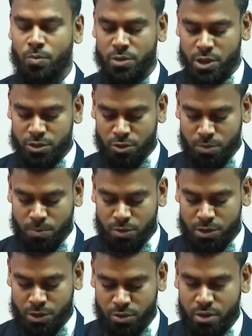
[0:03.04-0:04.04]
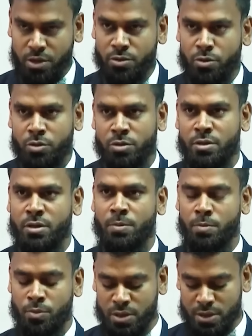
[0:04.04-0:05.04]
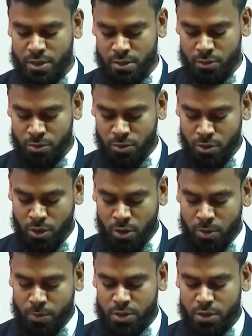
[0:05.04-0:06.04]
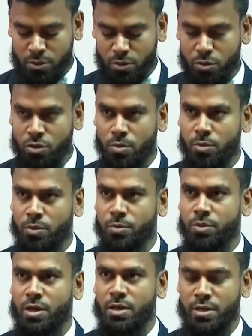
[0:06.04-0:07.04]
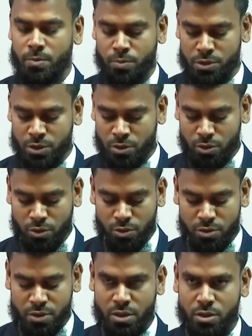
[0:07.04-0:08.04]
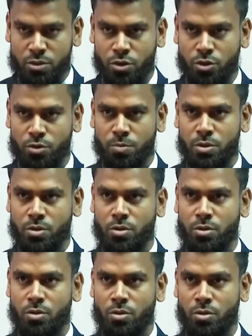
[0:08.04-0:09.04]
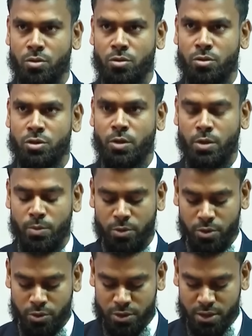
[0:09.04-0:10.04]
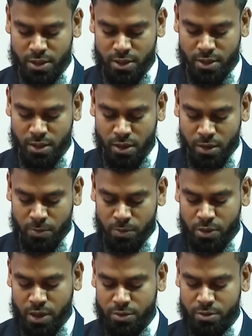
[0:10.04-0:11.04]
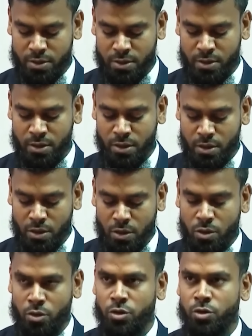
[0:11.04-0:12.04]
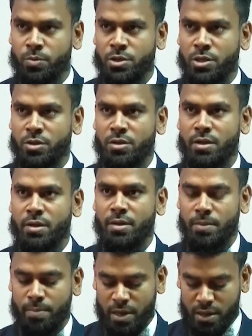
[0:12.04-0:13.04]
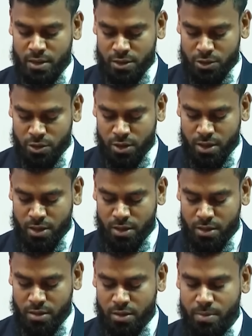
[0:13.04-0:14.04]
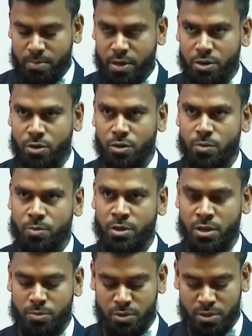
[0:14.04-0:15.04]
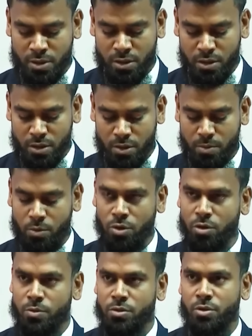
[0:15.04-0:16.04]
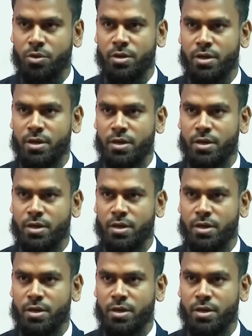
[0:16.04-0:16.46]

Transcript: লোক প্রশাসন প্রশিক্ষণ কেন্দ্র কর্তৃক পরিচালিত পঁচাত্তরতম বুনিয়াদী প্রশিক্ষণ কোর্সের সনদ বিতরণ ও সমাপন অনুষ্ঠানের প্রধান অতিথি গণপ্রজাতন্ত্রী বাংলাদেশ সরকারের মাননীয় প্রধানমন্ত্রী বঙ্গবন্ধু